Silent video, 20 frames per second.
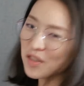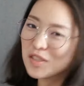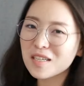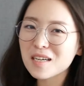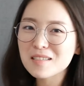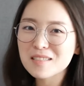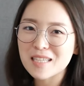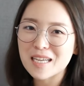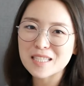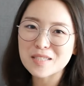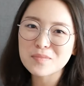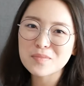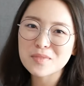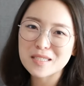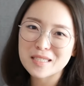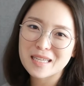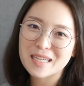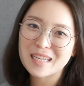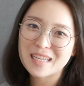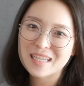취향은
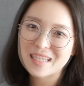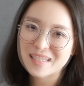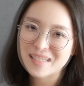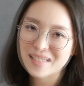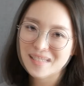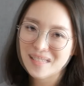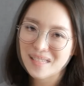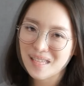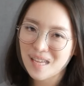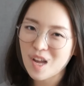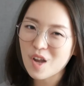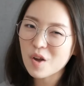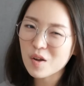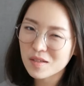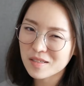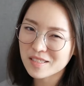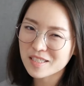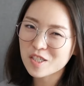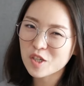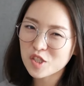아닙니다.
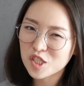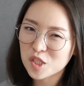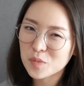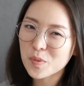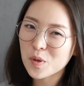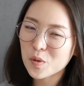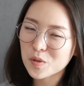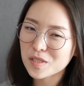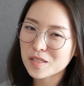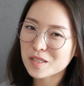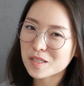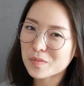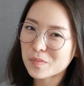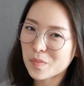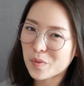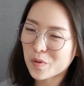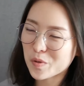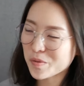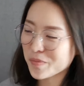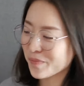그렇지만
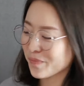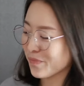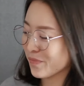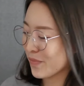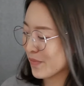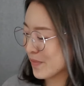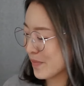어쨌든 뭐